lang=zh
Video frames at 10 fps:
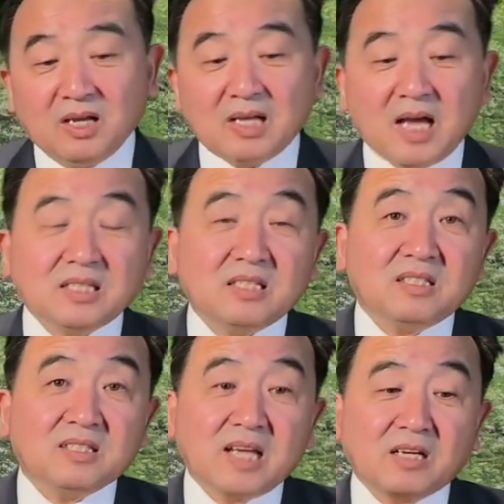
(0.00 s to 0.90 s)
他其
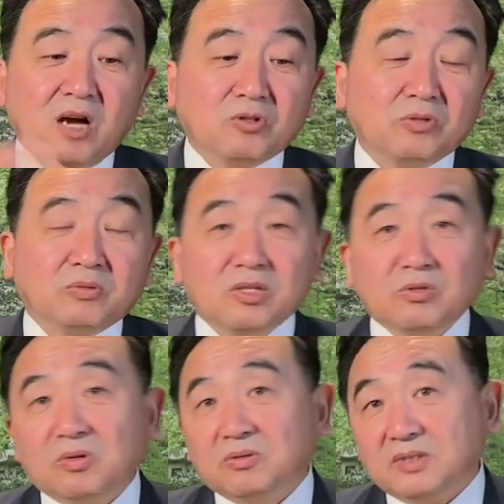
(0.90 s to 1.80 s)
实，在告诉着
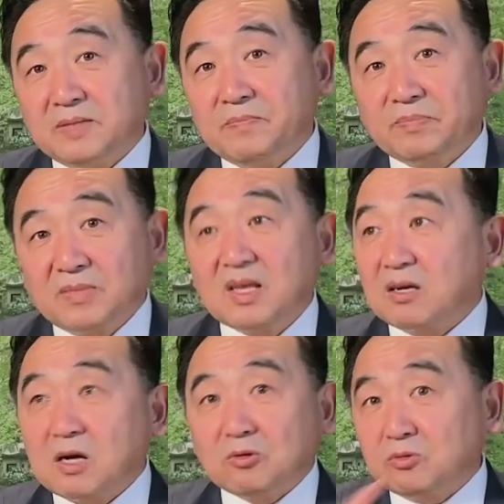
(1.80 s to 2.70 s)
所有的人，来
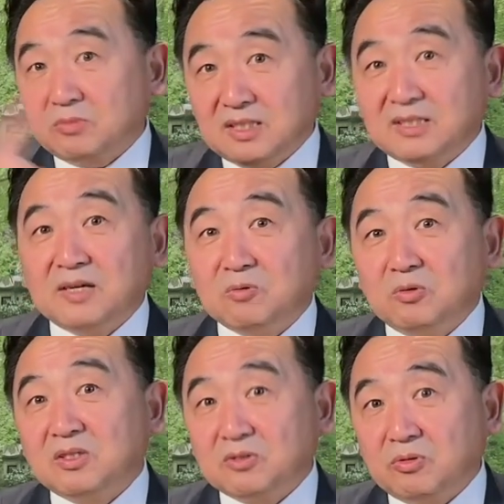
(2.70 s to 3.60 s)
告诉今天
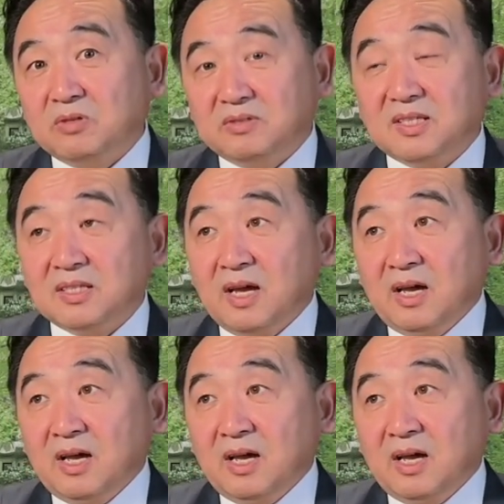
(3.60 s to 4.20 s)
活着所有的人，